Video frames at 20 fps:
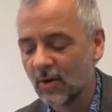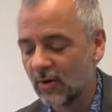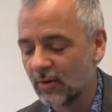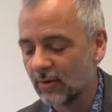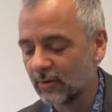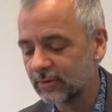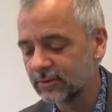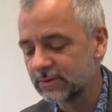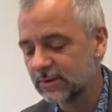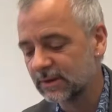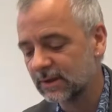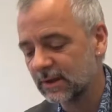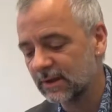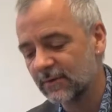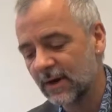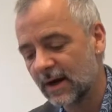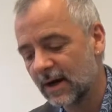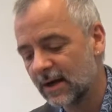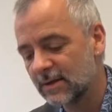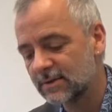Und ich
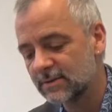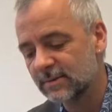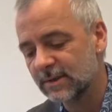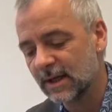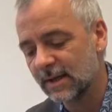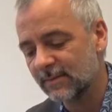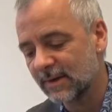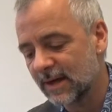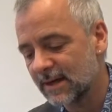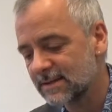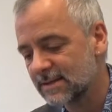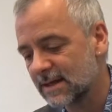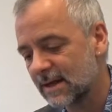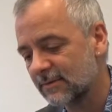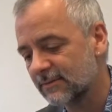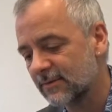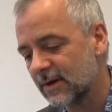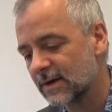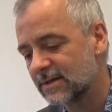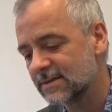fange also mit einem ganz
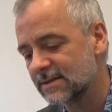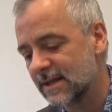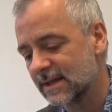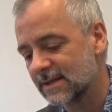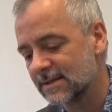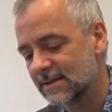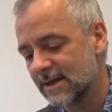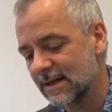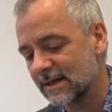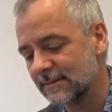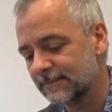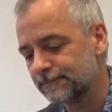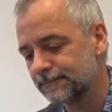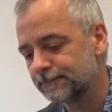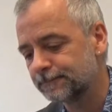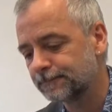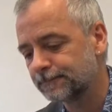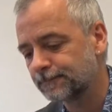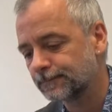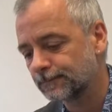einfachen Satz an,
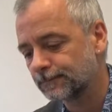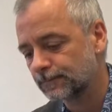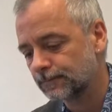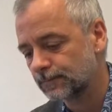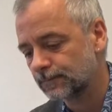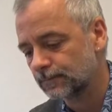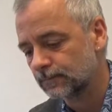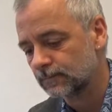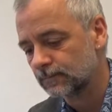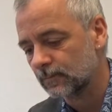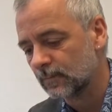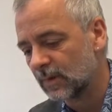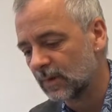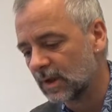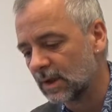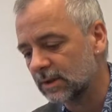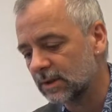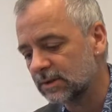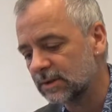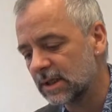
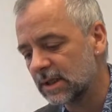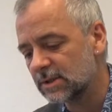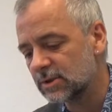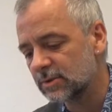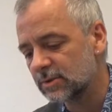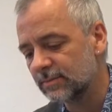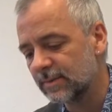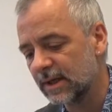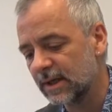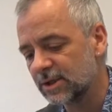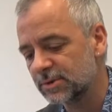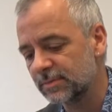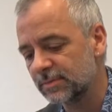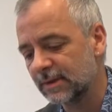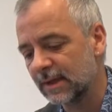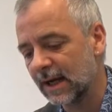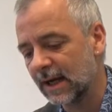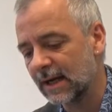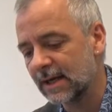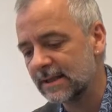der zum
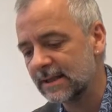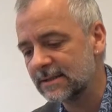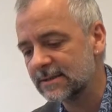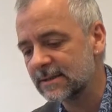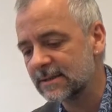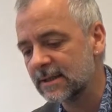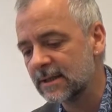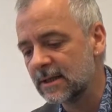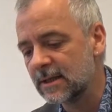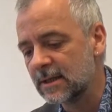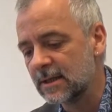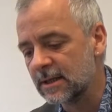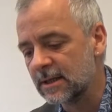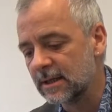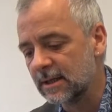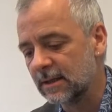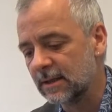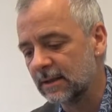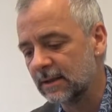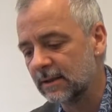Beispiel heißt,
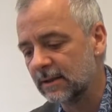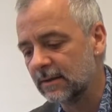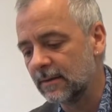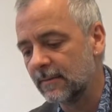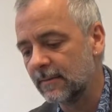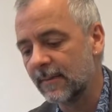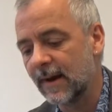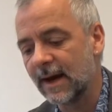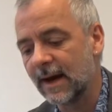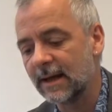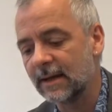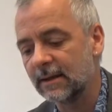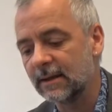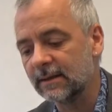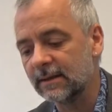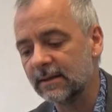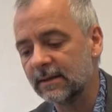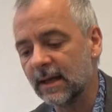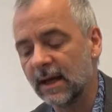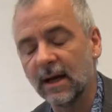
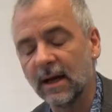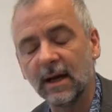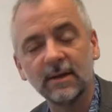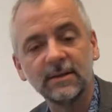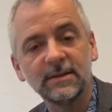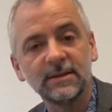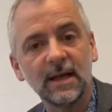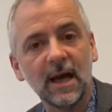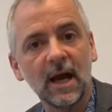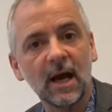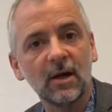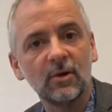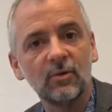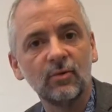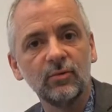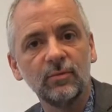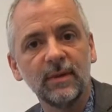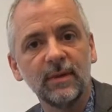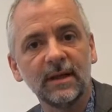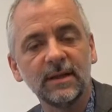mein, das
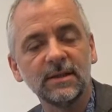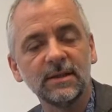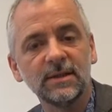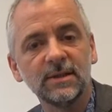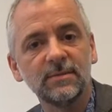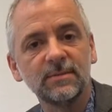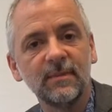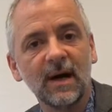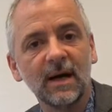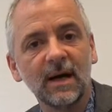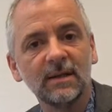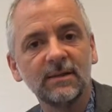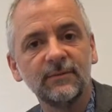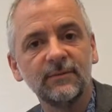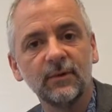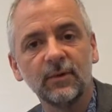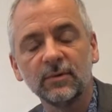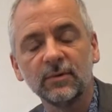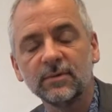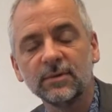Akku meines
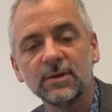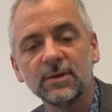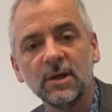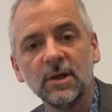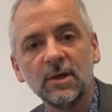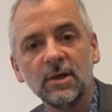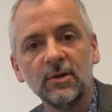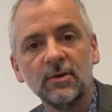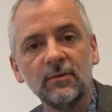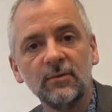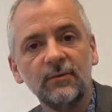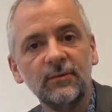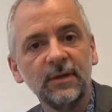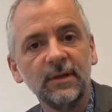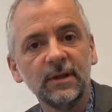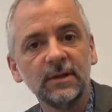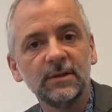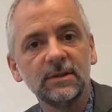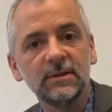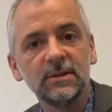Smartphones
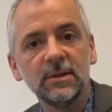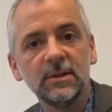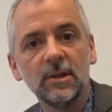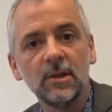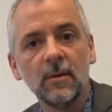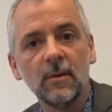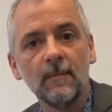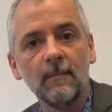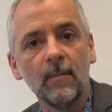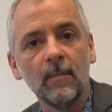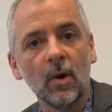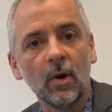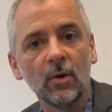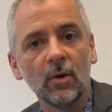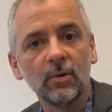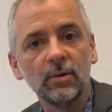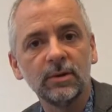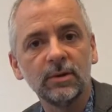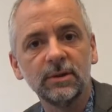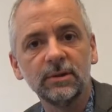wird
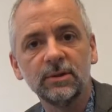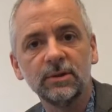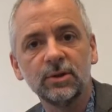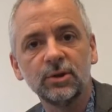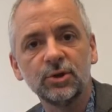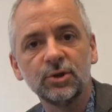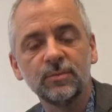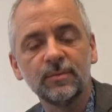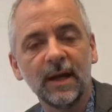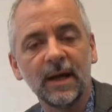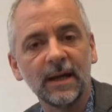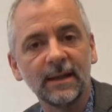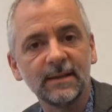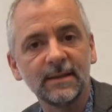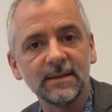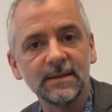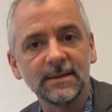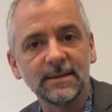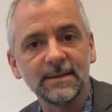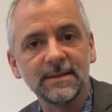morgen
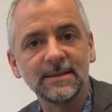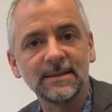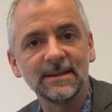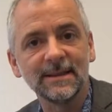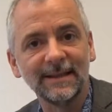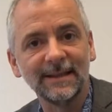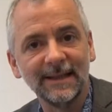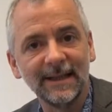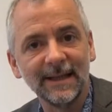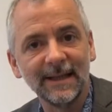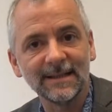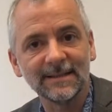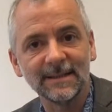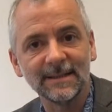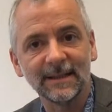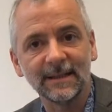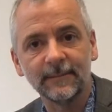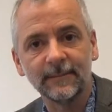spätestens leer sein.